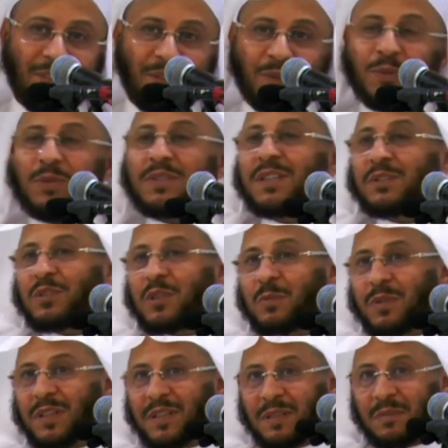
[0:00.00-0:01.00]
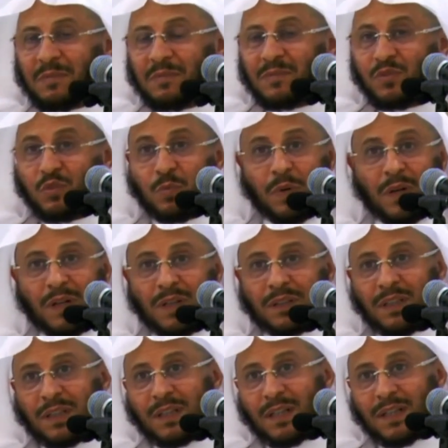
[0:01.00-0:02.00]
يقول يطلب العلم
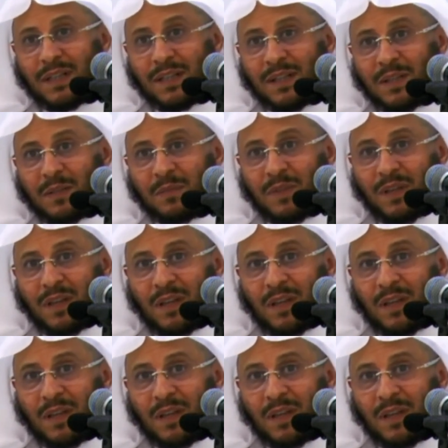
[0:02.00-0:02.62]
سبحان الله العظيم